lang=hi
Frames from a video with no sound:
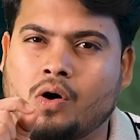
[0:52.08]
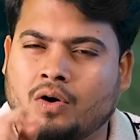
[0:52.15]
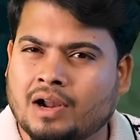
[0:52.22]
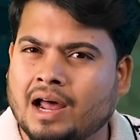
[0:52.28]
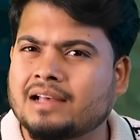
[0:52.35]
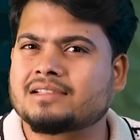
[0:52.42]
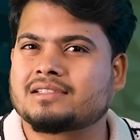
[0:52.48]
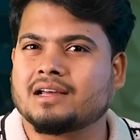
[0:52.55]
और
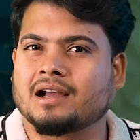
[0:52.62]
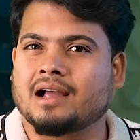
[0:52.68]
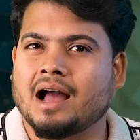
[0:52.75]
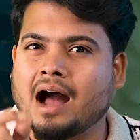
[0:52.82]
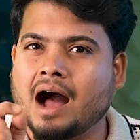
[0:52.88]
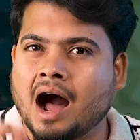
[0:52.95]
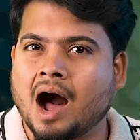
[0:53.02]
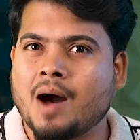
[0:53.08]
आज तक
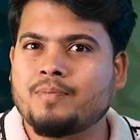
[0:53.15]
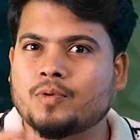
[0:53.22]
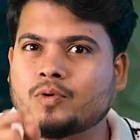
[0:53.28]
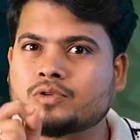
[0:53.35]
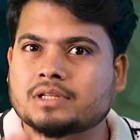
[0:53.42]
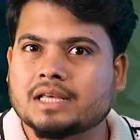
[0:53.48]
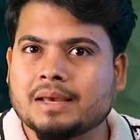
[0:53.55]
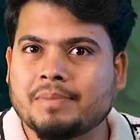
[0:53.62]
आप
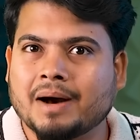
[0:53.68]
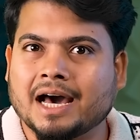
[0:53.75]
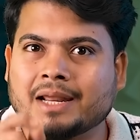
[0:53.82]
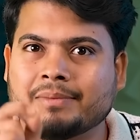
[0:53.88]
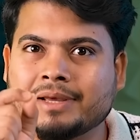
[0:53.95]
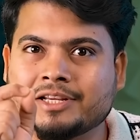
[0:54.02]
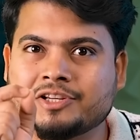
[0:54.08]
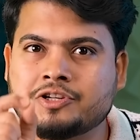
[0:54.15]
उसके बारे
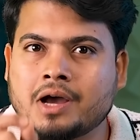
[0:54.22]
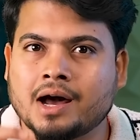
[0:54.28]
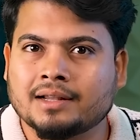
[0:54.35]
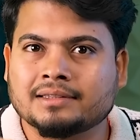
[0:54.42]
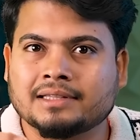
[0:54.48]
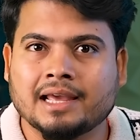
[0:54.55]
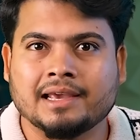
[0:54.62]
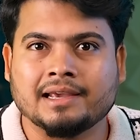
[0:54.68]
में
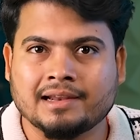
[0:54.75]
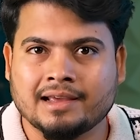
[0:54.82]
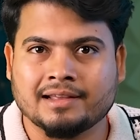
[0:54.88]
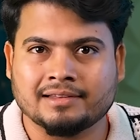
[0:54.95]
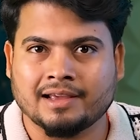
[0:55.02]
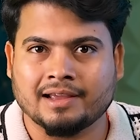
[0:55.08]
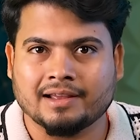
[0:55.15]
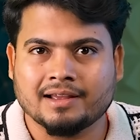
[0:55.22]
जानते ही नहीं
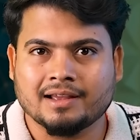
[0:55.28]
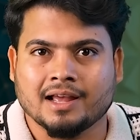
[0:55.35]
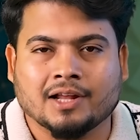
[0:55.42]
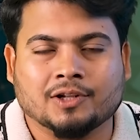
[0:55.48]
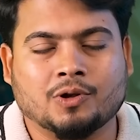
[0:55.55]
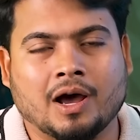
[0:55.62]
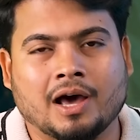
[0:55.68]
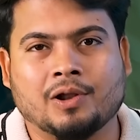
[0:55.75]
थे
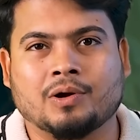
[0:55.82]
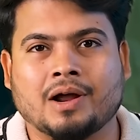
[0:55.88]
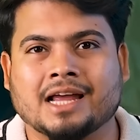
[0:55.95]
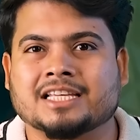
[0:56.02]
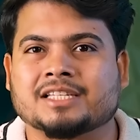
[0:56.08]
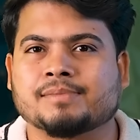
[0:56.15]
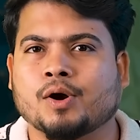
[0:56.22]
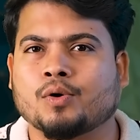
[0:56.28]
तो हेलो
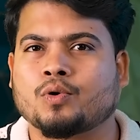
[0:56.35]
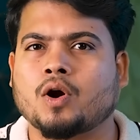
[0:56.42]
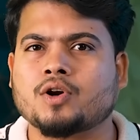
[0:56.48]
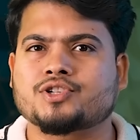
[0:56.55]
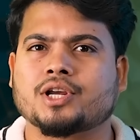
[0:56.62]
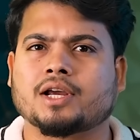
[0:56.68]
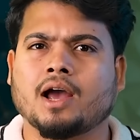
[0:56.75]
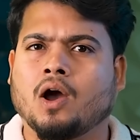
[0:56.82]
गाइज मैं हूं
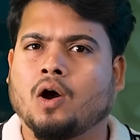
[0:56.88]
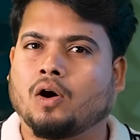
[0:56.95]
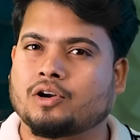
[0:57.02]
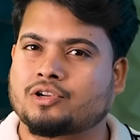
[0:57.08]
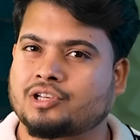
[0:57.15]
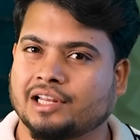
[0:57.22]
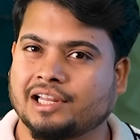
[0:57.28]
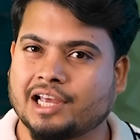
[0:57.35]
कौशिक और
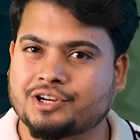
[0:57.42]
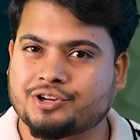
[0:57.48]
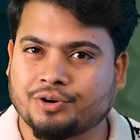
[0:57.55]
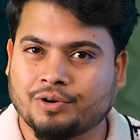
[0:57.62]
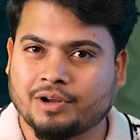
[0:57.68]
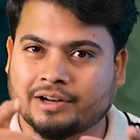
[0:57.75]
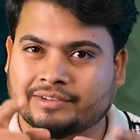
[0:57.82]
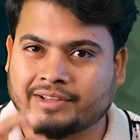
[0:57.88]
चलिए
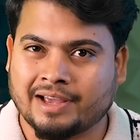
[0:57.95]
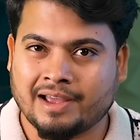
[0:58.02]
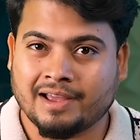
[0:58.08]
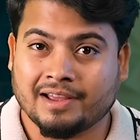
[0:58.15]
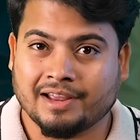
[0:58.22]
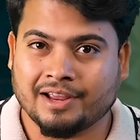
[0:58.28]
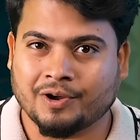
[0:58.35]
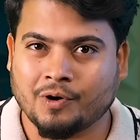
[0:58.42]
शुरू करते
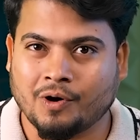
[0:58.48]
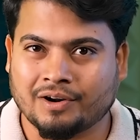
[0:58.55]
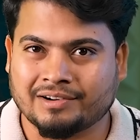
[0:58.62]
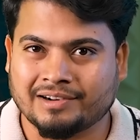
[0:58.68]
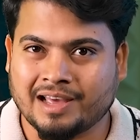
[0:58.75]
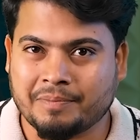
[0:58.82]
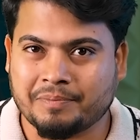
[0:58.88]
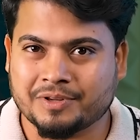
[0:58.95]
हैं एक और
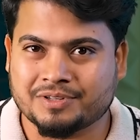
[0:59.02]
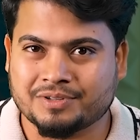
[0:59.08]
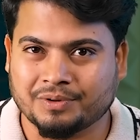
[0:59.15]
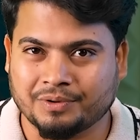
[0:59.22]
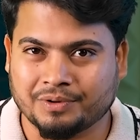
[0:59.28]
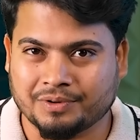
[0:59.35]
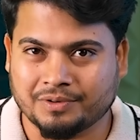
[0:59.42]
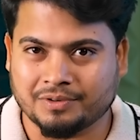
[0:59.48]
नए
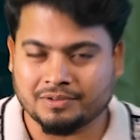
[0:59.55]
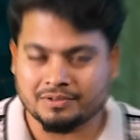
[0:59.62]
एपिसोड